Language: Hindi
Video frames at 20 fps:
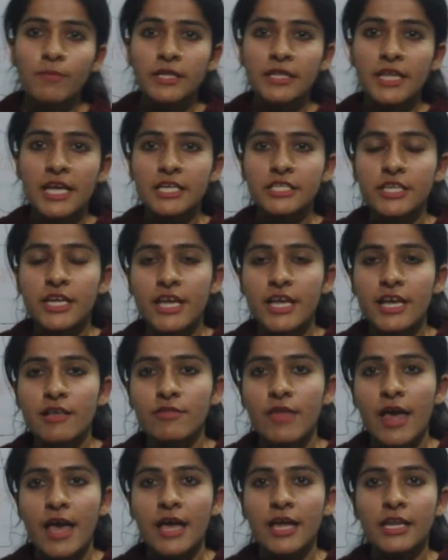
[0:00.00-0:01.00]
प्रदेश एक
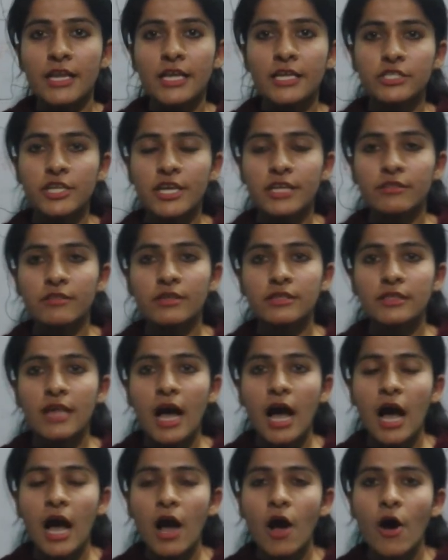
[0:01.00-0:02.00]
शहरी क्षेत्र
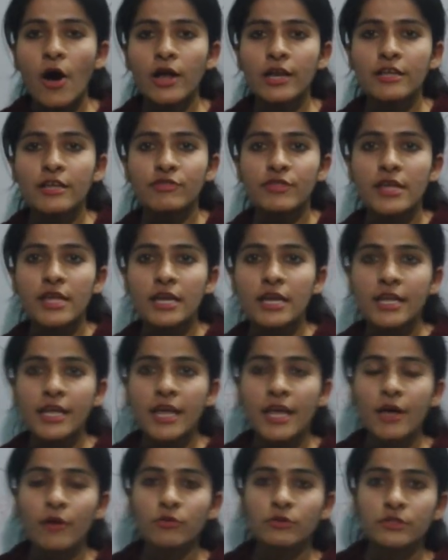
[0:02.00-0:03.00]
था और
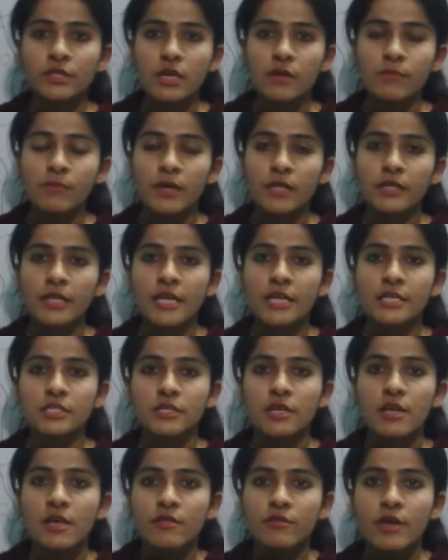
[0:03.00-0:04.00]
इसीलिए उत्तर
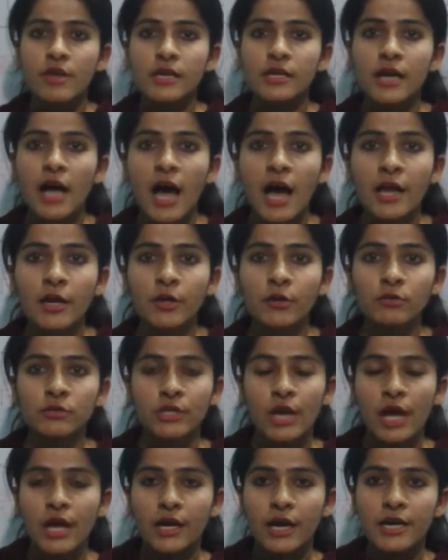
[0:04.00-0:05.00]
प्रदेश सरकार
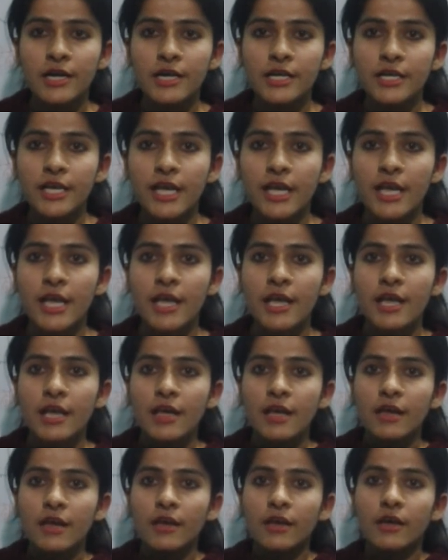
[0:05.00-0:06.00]
उत्तराखंड
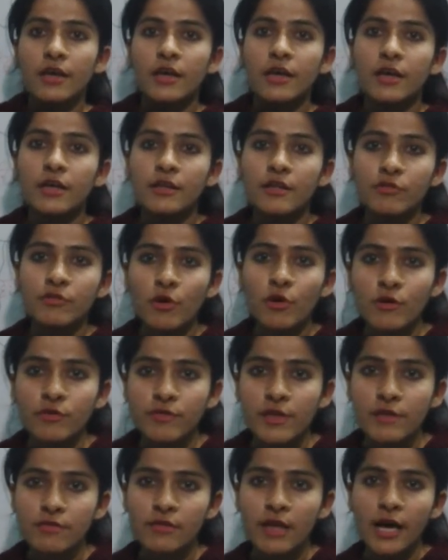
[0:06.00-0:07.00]
के
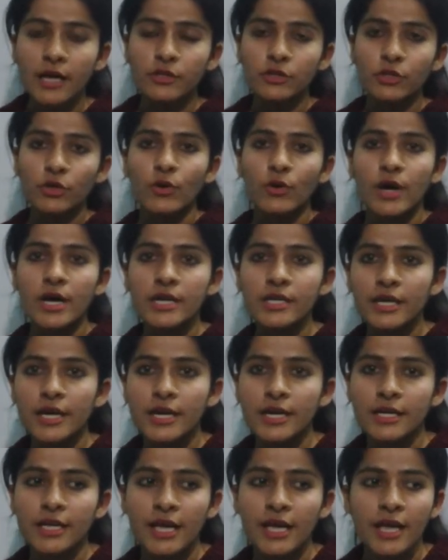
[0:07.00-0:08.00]
रिसोर्सेस का दोहन
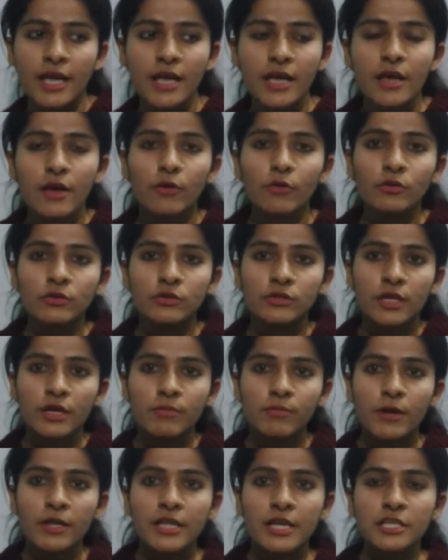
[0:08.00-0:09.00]
करके
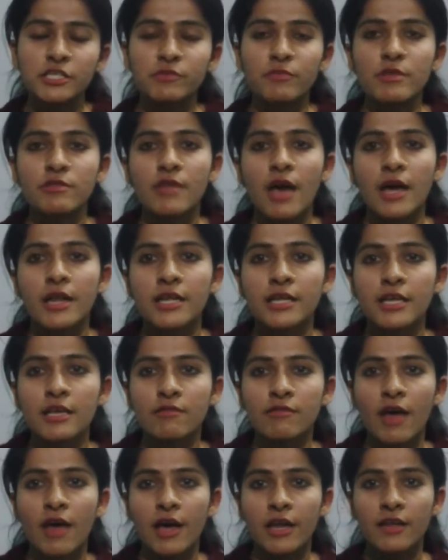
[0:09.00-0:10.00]
उत्तर प्रदेश में सारी
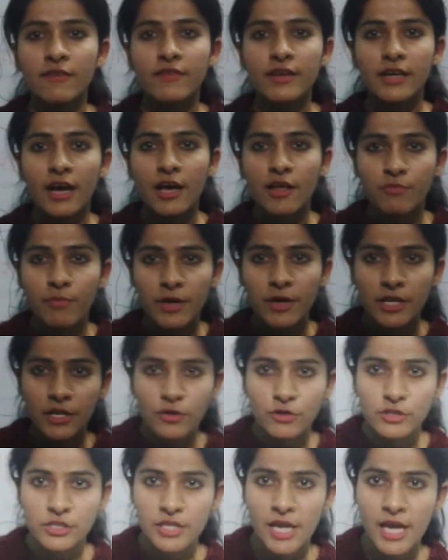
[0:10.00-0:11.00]
की सारी विकास
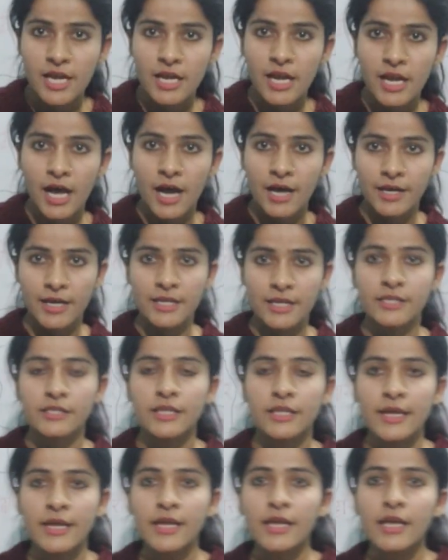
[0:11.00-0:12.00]
परियोजनाएं ला रही
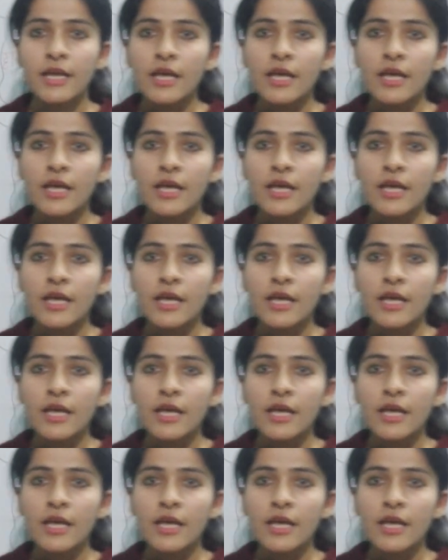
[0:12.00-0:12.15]
थी